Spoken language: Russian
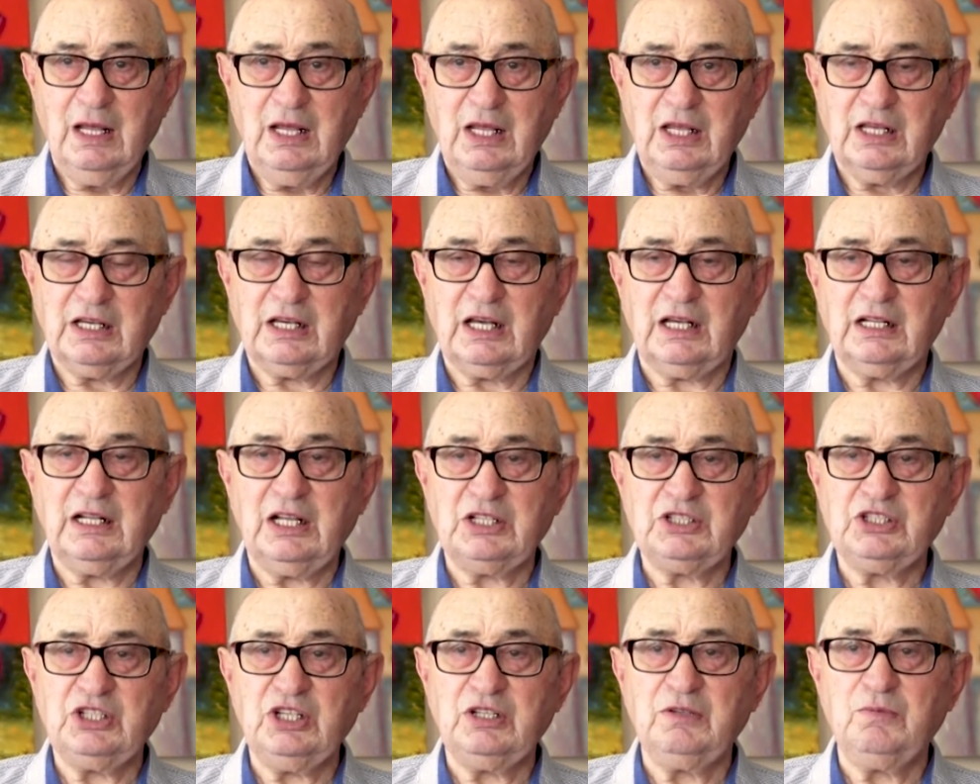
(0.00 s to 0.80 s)
И
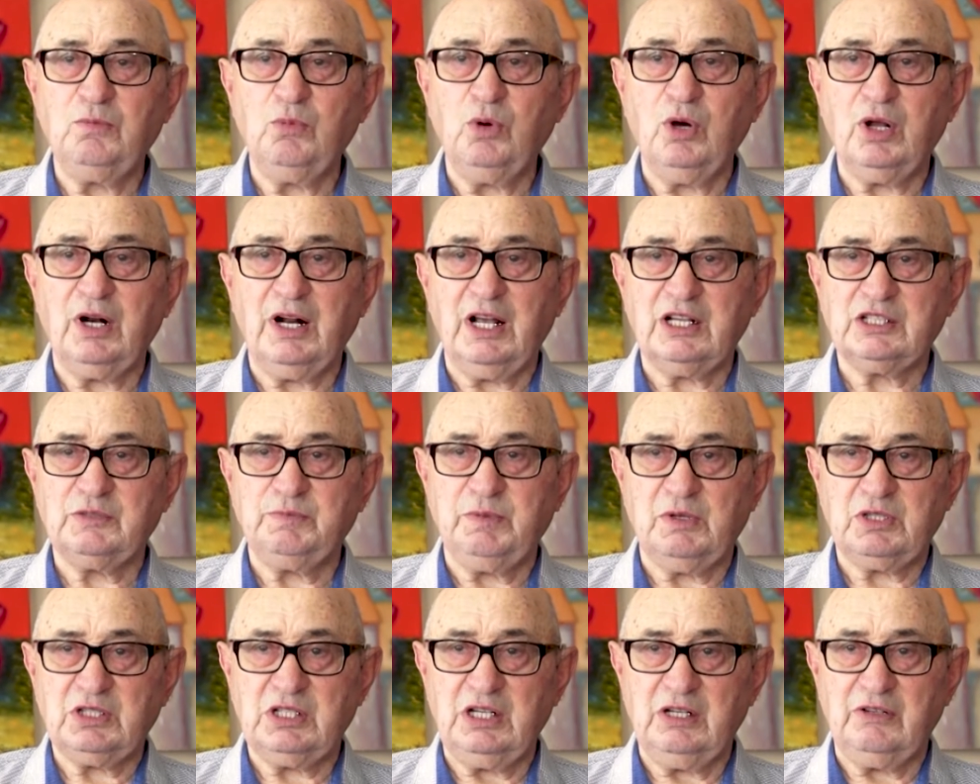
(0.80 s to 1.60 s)
когда седьмой раз
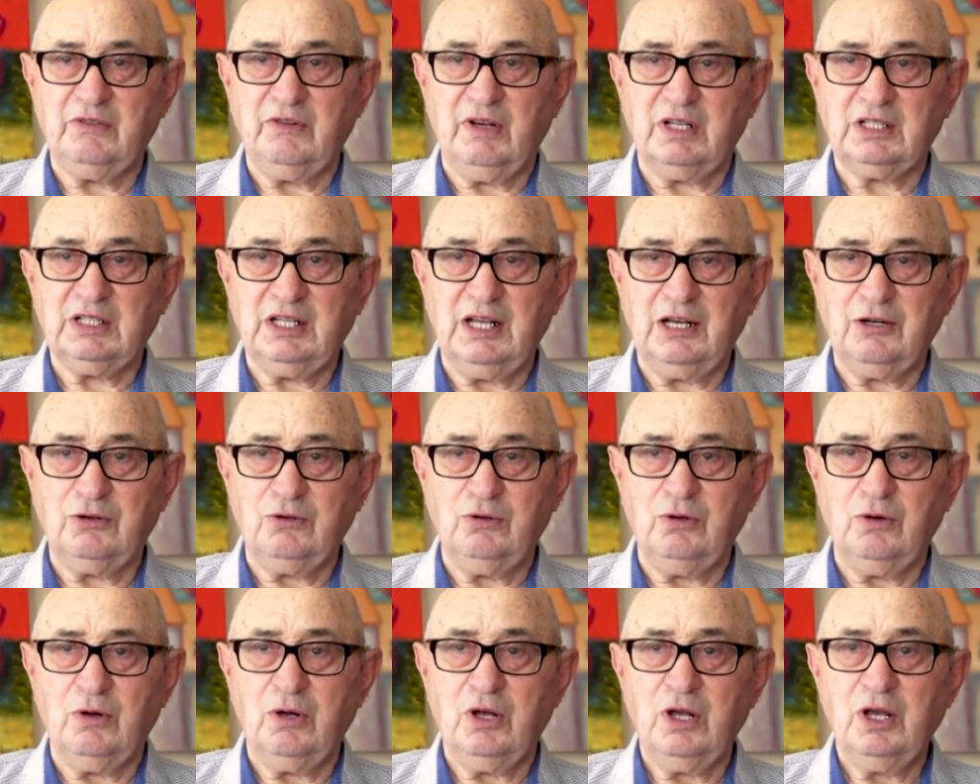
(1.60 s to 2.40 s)
пошли в
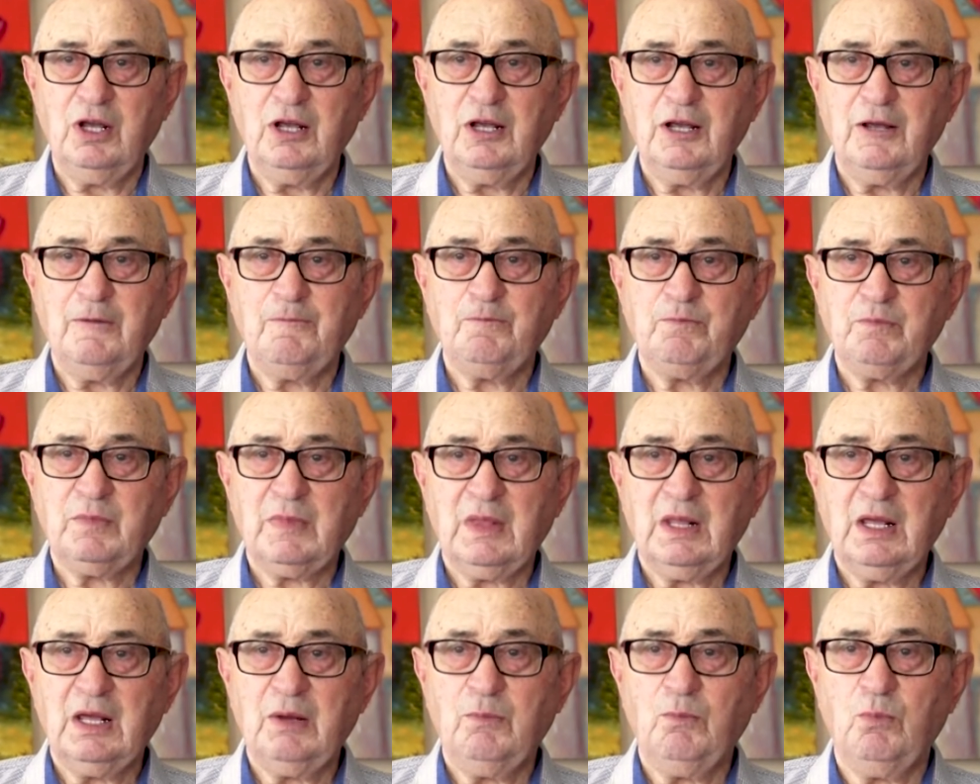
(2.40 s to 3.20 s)
атаку,
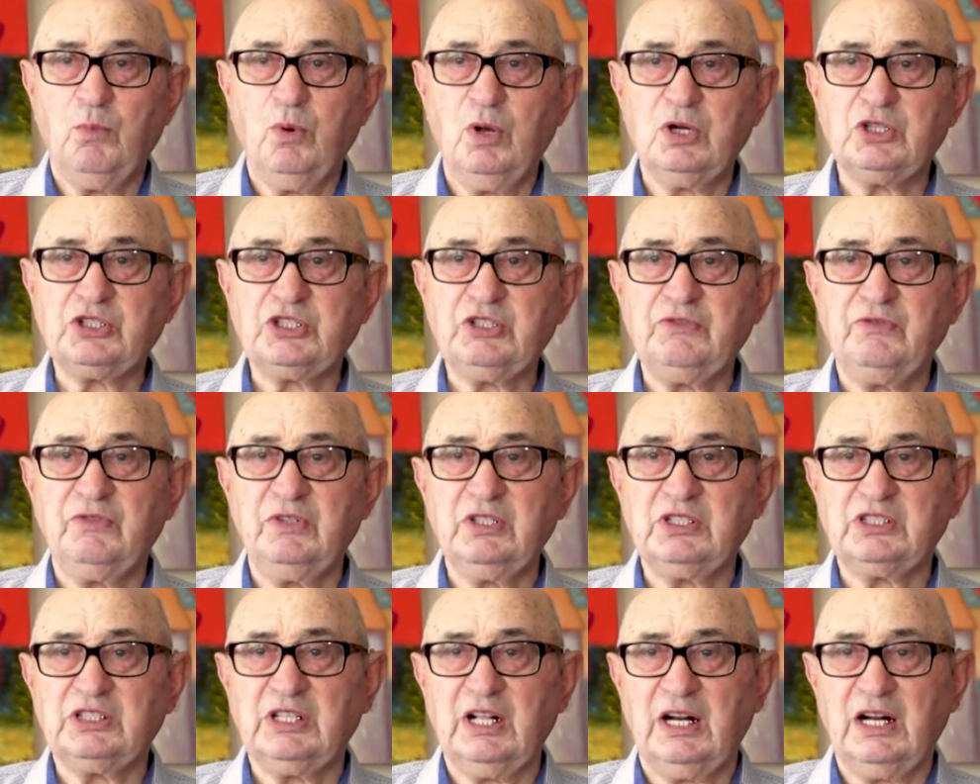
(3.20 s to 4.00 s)
больше
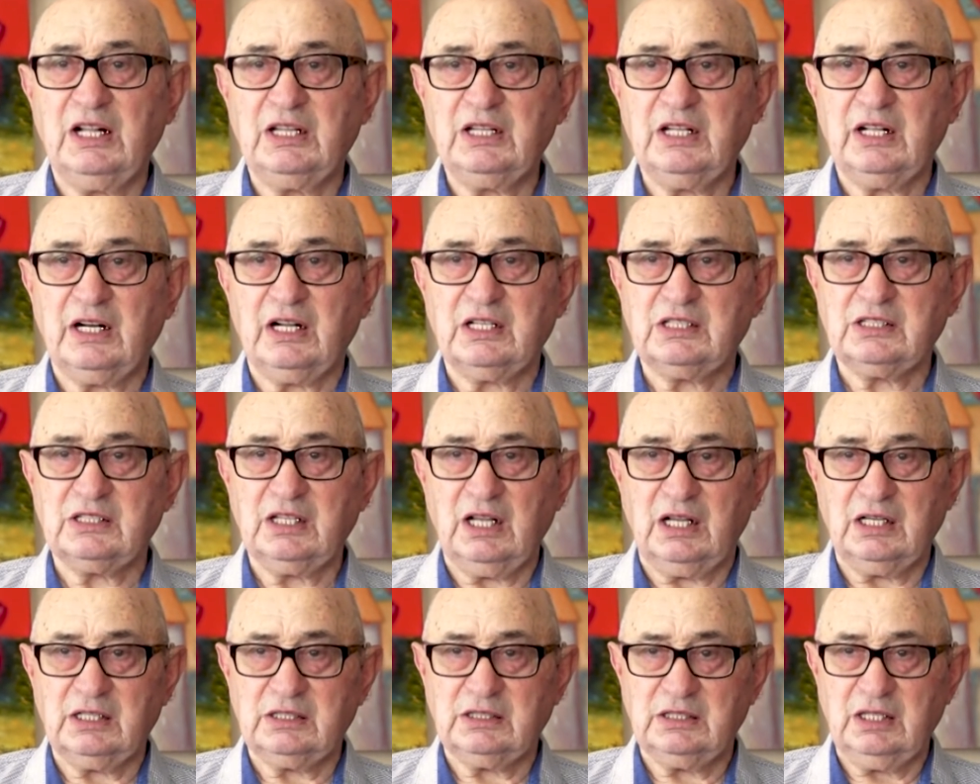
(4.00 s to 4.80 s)
выстрелов не
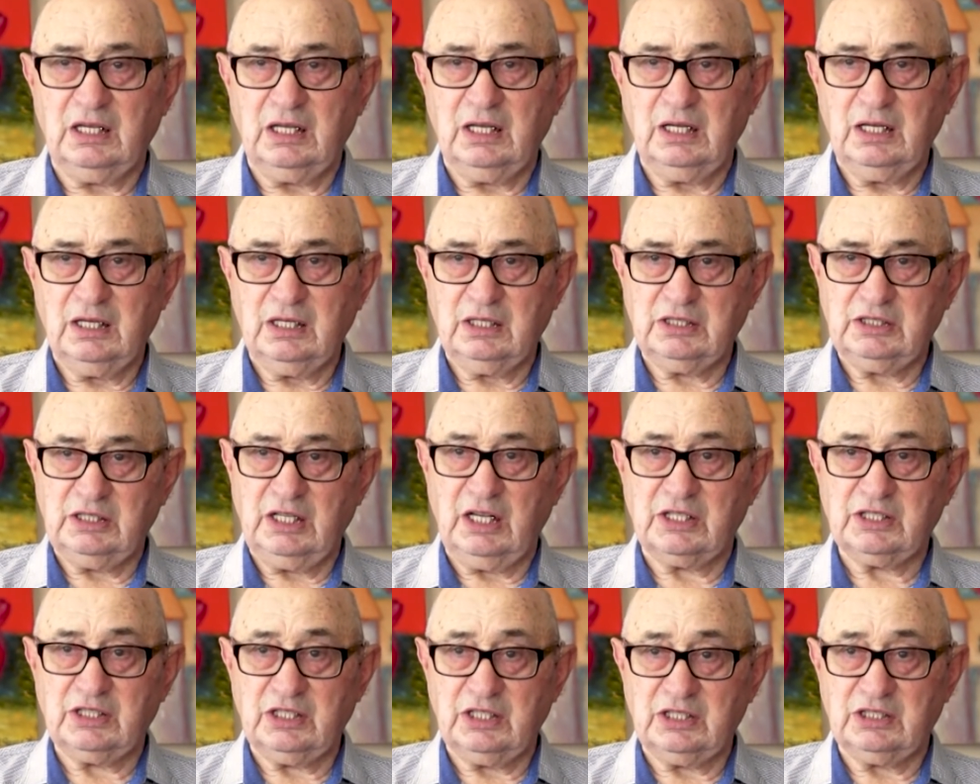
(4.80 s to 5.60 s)
раздался с
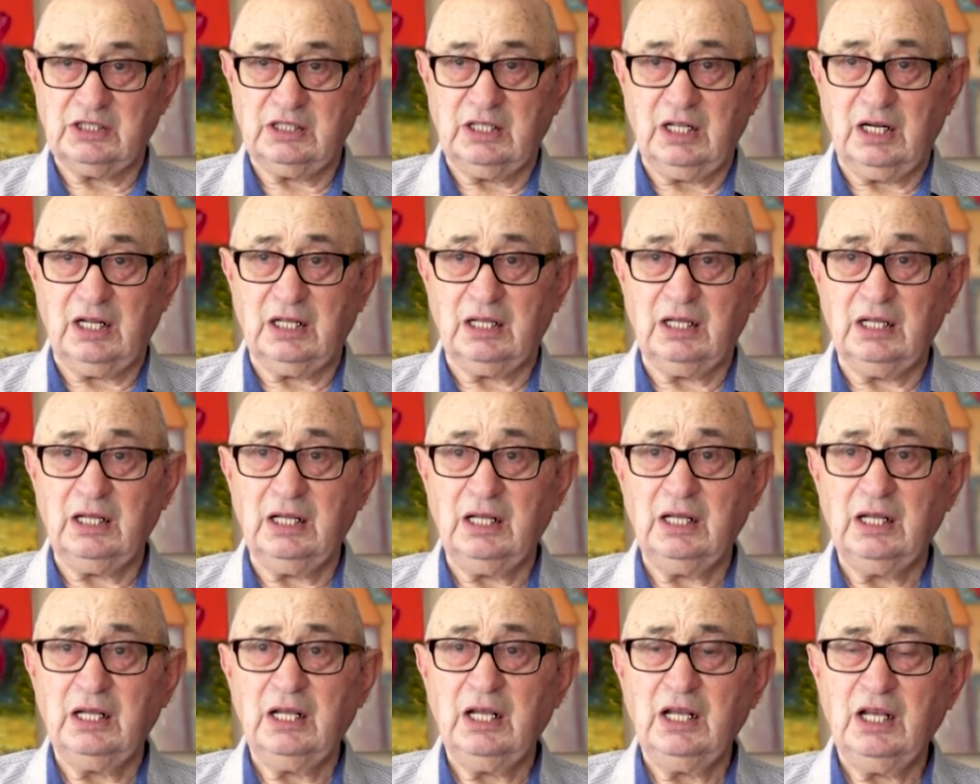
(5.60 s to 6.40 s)
нашей
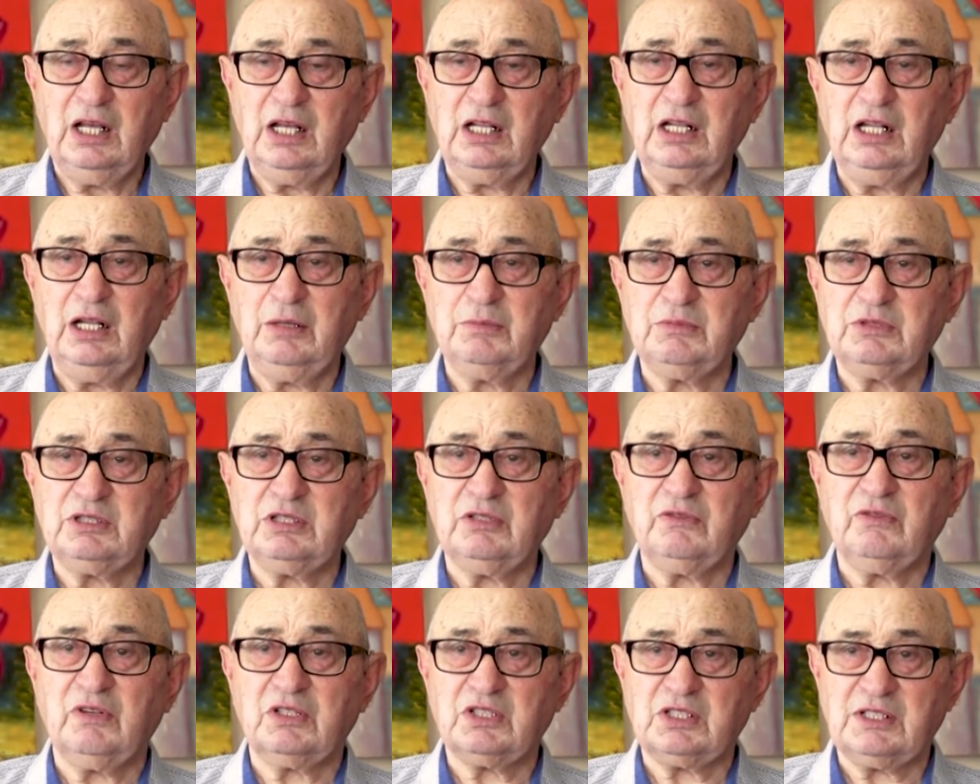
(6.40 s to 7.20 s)
стороны, и
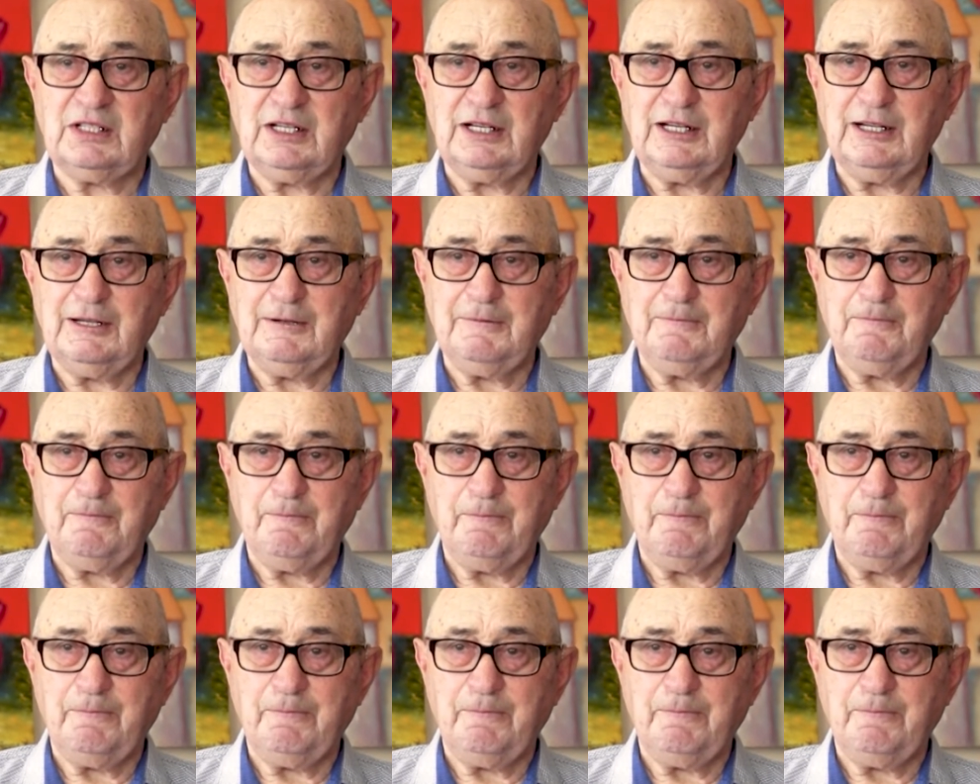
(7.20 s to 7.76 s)
немцы вошли.